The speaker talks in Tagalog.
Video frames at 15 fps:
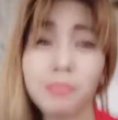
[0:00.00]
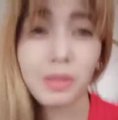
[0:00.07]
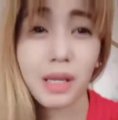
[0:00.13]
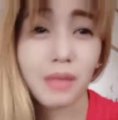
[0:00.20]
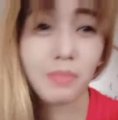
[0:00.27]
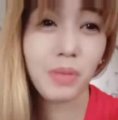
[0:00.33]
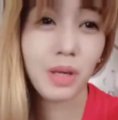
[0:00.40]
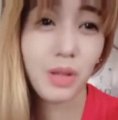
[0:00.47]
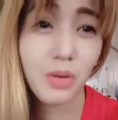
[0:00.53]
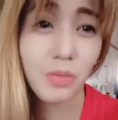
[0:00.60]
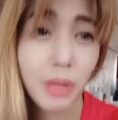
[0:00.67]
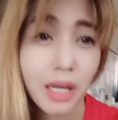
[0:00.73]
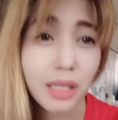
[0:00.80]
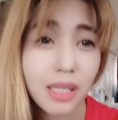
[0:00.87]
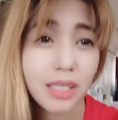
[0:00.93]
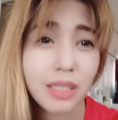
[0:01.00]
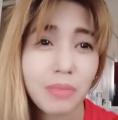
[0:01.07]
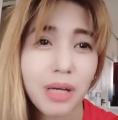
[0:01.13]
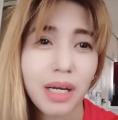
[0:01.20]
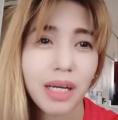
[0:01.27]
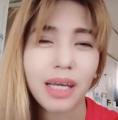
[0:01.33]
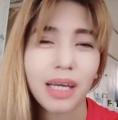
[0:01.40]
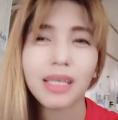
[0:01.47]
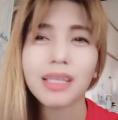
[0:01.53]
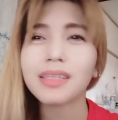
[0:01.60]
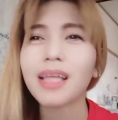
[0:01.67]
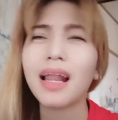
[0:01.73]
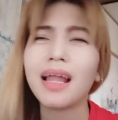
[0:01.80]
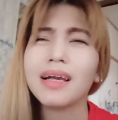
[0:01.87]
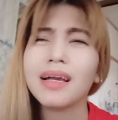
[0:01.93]
Pilipino, pagdating sa mga ganyan,
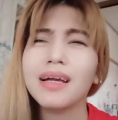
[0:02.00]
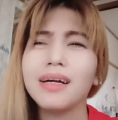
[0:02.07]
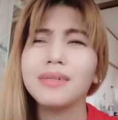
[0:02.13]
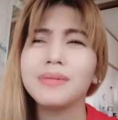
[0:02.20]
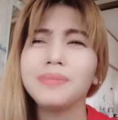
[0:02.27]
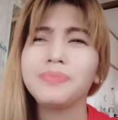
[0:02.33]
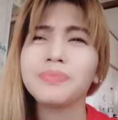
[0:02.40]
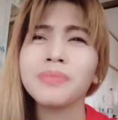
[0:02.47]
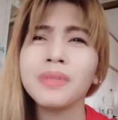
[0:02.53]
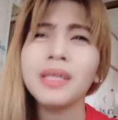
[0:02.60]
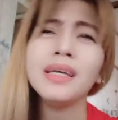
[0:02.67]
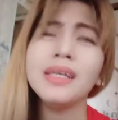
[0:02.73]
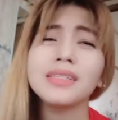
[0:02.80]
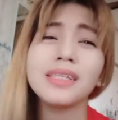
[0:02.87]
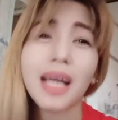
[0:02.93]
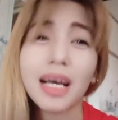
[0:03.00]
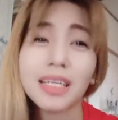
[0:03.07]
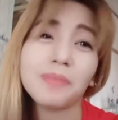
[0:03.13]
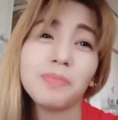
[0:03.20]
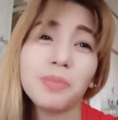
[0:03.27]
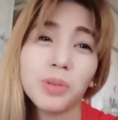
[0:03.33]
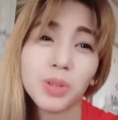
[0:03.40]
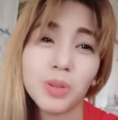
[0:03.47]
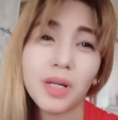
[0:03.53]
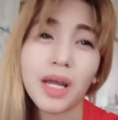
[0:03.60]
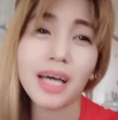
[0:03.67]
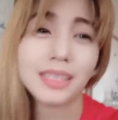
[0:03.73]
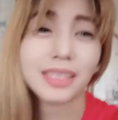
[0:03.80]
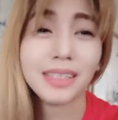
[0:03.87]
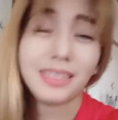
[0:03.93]
talagang sinasa puso
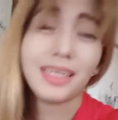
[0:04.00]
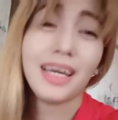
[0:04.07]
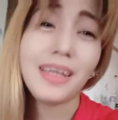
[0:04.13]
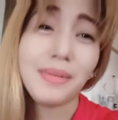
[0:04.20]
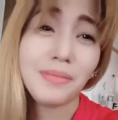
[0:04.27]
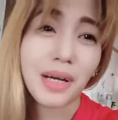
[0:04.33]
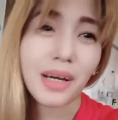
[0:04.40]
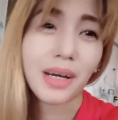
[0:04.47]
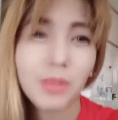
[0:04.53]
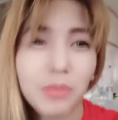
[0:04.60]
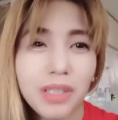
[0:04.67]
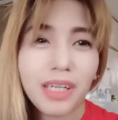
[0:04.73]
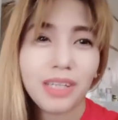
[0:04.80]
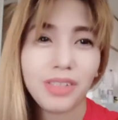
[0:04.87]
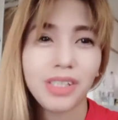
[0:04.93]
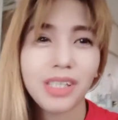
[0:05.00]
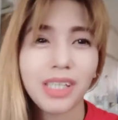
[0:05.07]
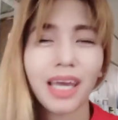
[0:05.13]
natin yan, mga katumadachi.